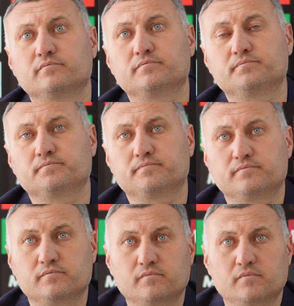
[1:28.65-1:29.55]
Сезон
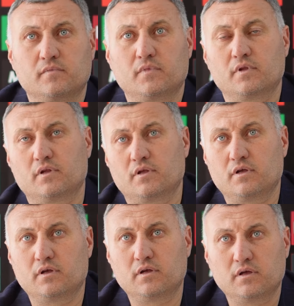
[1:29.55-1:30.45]
для...
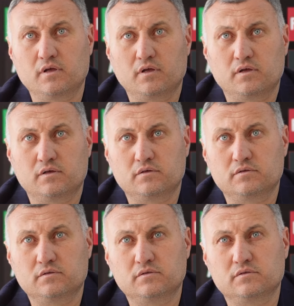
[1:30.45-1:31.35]
закончен для
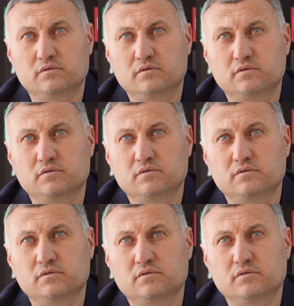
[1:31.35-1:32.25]
многих, но не для нас.